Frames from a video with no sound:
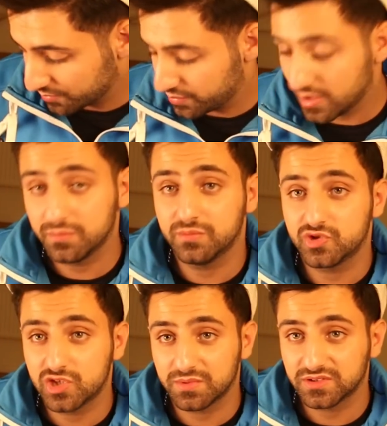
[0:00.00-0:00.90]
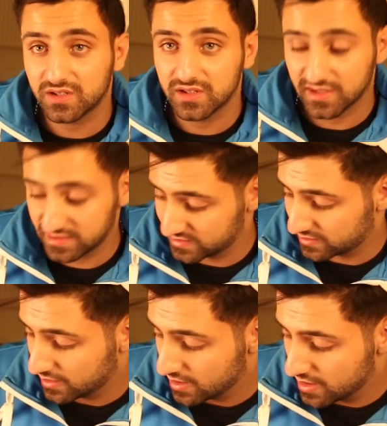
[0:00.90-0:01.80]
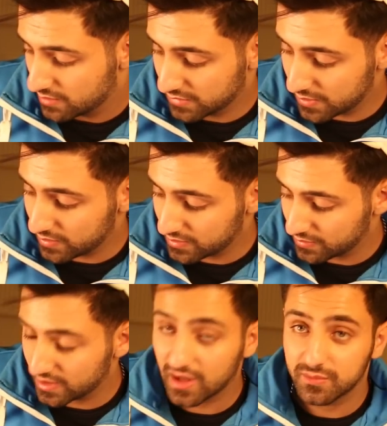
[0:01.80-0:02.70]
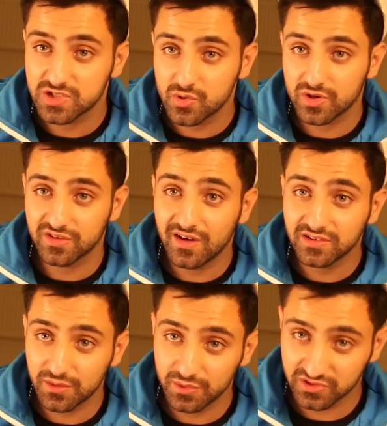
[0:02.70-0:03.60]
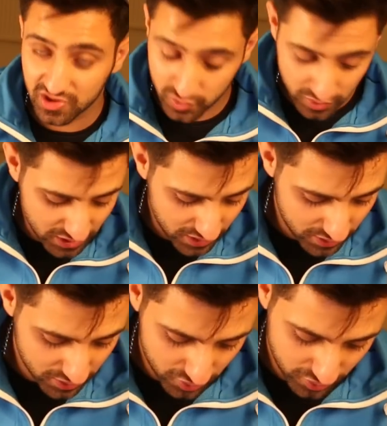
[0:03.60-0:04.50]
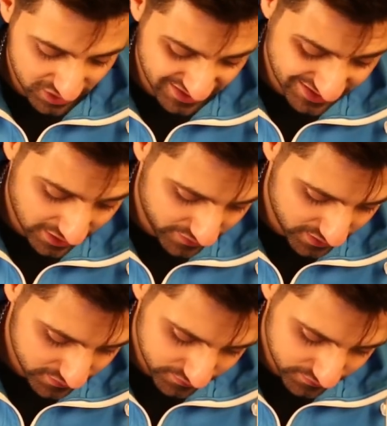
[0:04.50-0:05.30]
بحب اشتري بطاريه اكسترا ما بحب لما انا عم صور اقطع من التصوير وينطفى